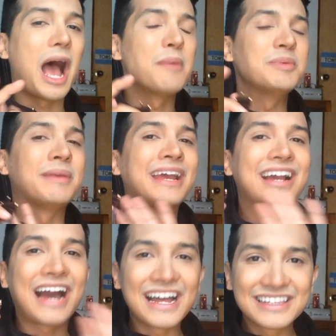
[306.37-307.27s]
A mí me
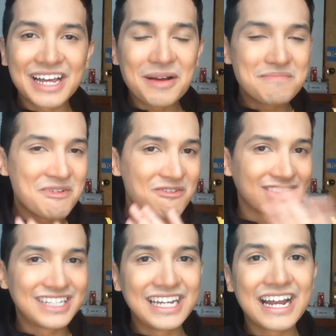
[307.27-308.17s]
encanta, me
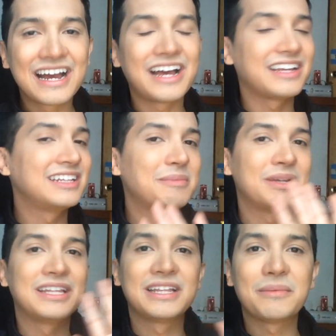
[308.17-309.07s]
fascina,
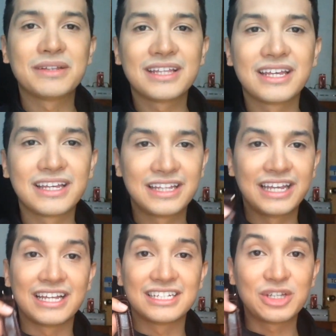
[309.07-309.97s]
independientemente de
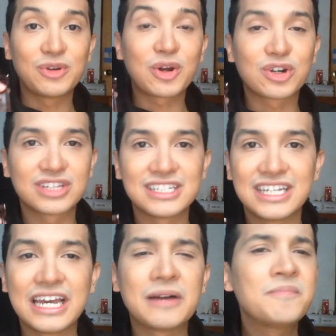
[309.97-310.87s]
que haya sido una
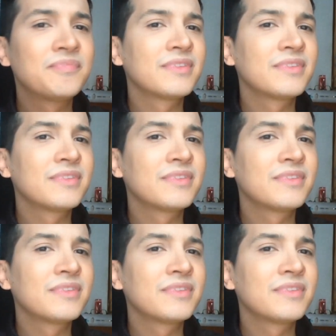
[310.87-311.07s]
cortesía.